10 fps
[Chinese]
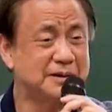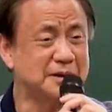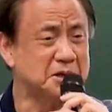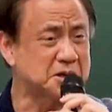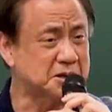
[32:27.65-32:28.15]

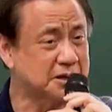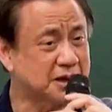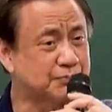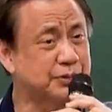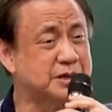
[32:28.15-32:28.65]
你实
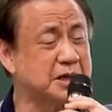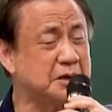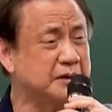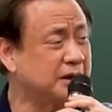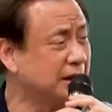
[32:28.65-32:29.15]
在不
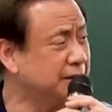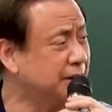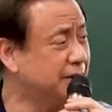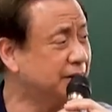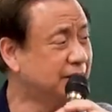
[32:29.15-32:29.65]
简单
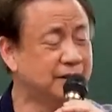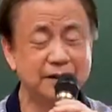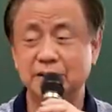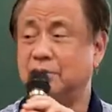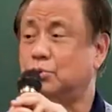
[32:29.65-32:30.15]
的，
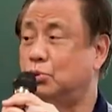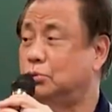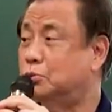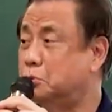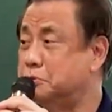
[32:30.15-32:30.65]
你
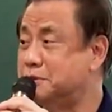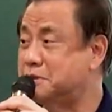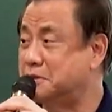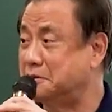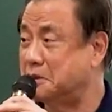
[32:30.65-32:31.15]
头痛
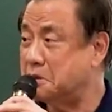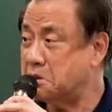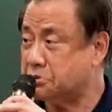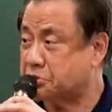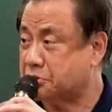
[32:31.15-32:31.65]
忍了
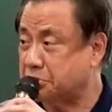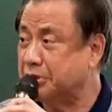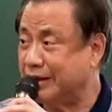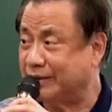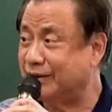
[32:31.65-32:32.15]
二十
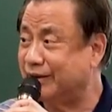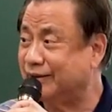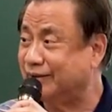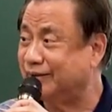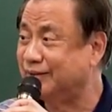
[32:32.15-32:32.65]
年呢，
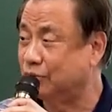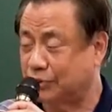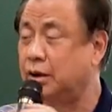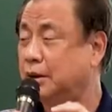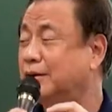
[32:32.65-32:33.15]
我
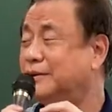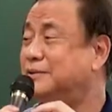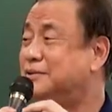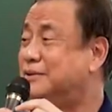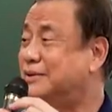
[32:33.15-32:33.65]
都。
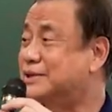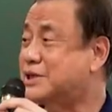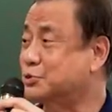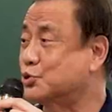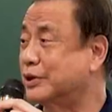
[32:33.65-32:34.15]
后
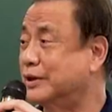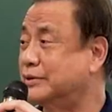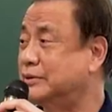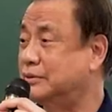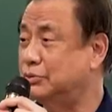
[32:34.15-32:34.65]
笑出来了，他
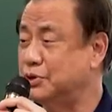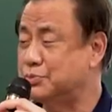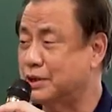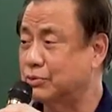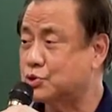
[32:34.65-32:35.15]
说：“哦，你唔
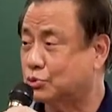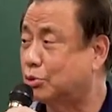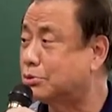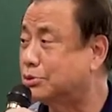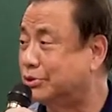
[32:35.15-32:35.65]
知我足
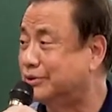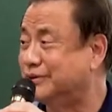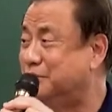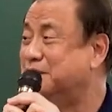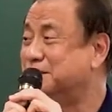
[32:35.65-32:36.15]
痛苦嘅，
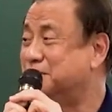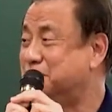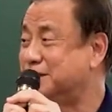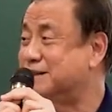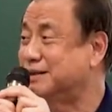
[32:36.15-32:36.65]
我
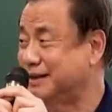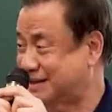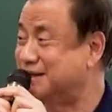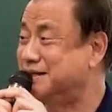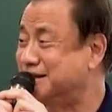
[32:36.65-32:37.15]
最真要
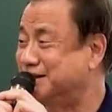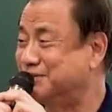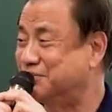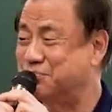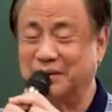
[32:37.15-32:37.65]
称赞，
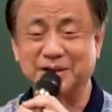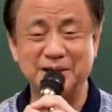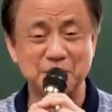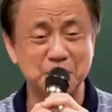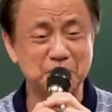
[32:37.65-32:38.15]
我表
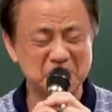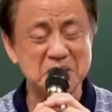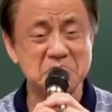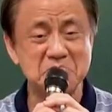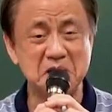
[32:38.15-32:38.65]
达说，
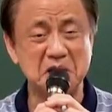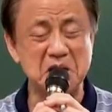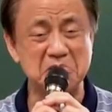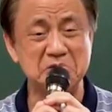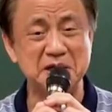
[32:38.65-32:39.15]
你
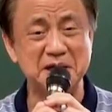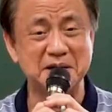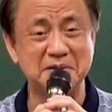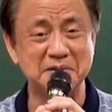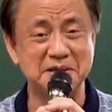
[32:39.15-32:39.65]
客户内
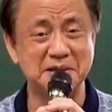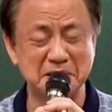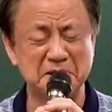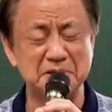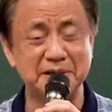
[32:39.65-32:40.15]
脑，我真
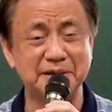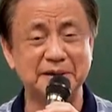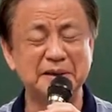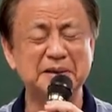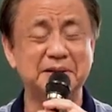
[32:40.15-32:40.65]
二十人，
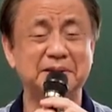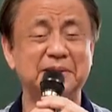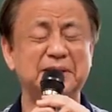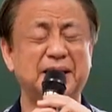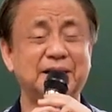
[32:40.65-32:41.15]
哦，
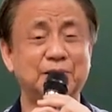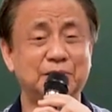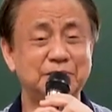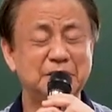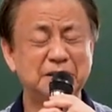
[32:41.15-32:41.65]
然
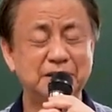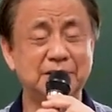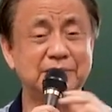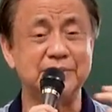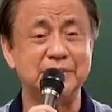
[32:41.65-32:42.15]
后，
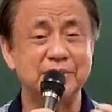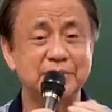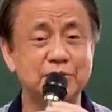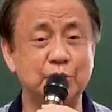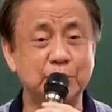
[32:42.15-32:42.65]
哦，
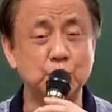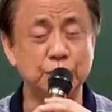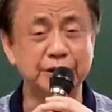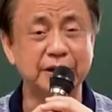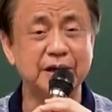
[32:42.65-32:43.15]
出来鼓
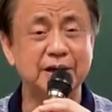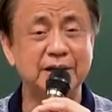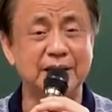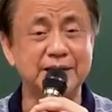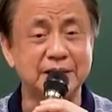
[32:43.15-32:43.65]
励，
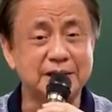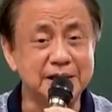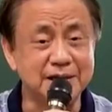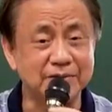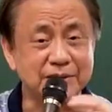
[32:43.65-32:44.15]
一阵
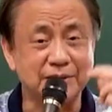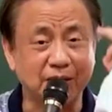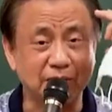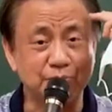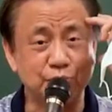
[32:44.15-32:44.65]
气了，这
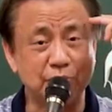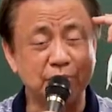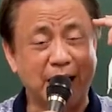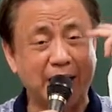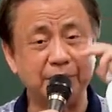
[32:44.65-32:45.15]
头壳皮拢
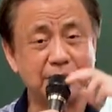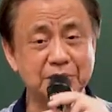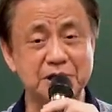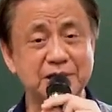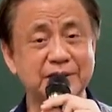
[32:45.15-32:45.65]
硬，啊，
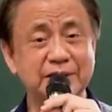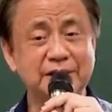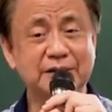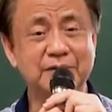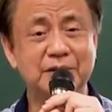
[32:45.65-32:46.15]
就是呢
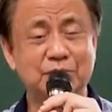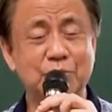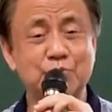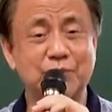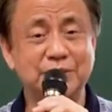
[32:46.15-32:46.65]
啊，
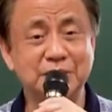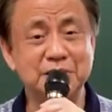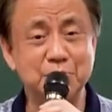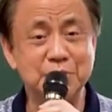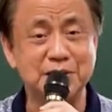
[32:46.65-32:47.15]
我佢讲到
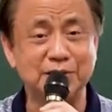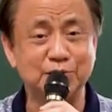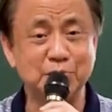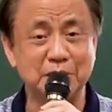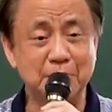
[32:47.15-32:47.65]
伫变成我
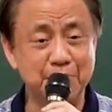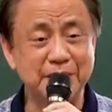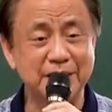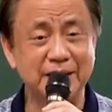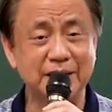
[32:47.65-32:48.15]
都未当
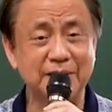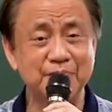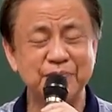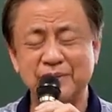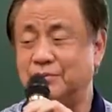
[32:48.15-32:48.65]
背起来啊，
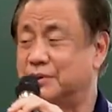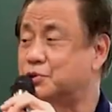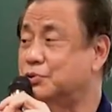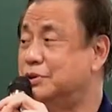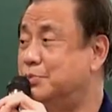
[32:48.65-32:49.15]
咁啊，
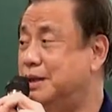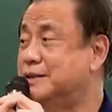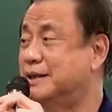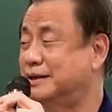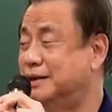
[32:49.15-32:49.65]
所以明
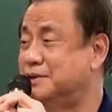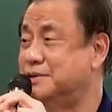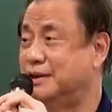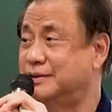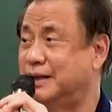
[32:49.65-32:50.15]
仔咧开
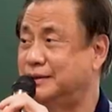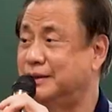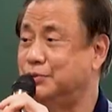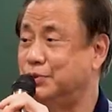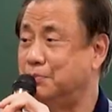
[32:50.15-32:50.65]
始喺台
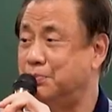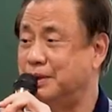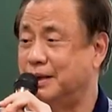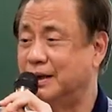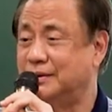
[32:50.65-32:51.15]
大医院
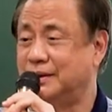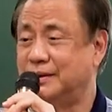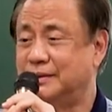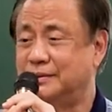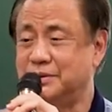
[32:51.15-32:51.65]
边啊，
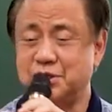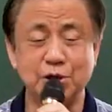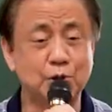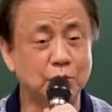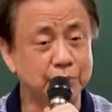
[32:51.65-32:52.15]
或
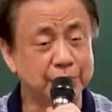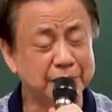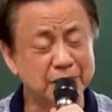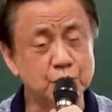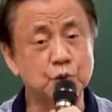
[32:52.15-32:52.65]
新公
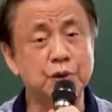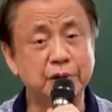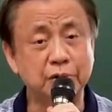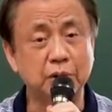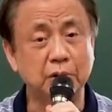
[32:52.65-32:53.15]
园要去
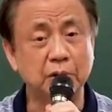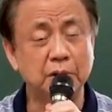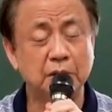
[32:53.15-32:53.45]
运动，